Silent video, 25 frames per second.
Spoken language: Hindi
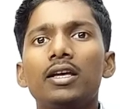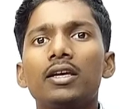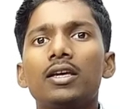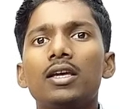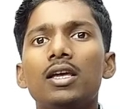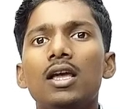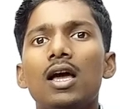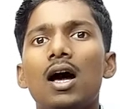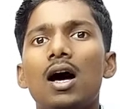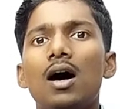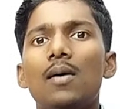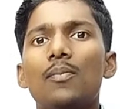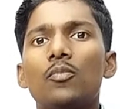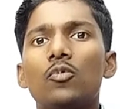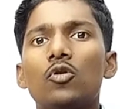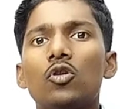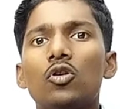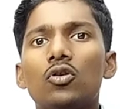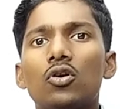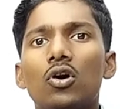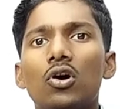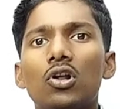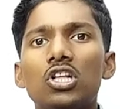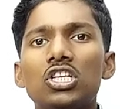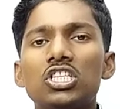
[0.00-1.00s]
कि
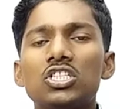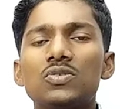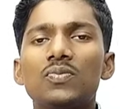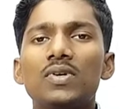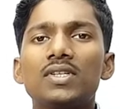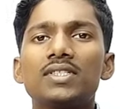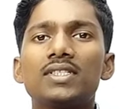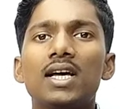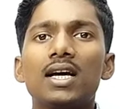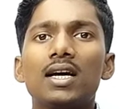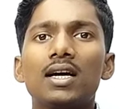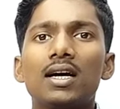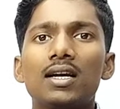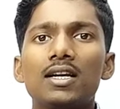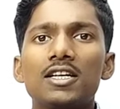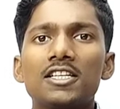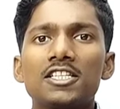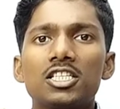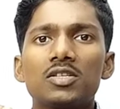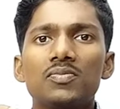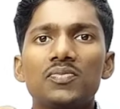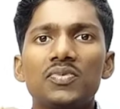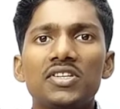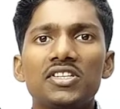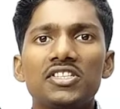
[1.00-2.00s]
आपको कॉलेज में जाकर
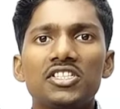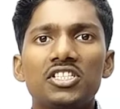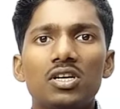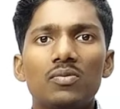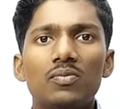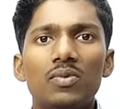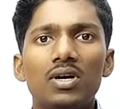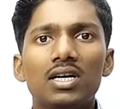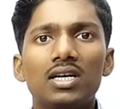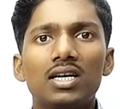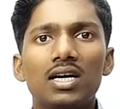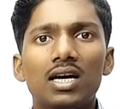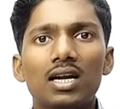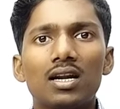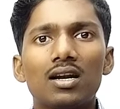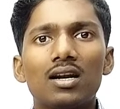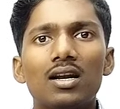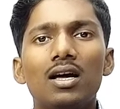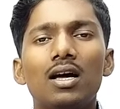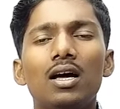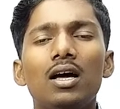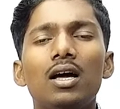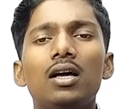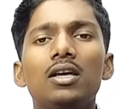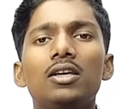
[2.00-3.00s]
रिसीविंग जमा
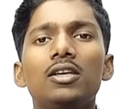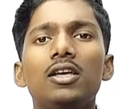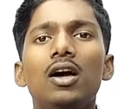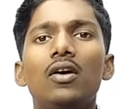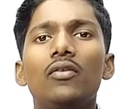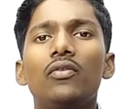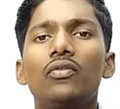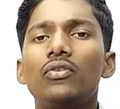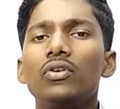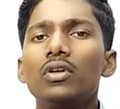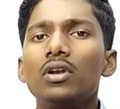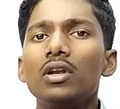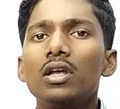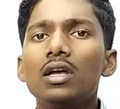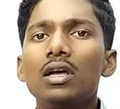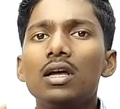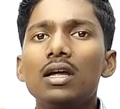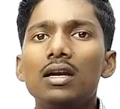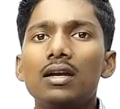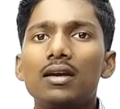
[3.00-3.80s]
करना है या फिर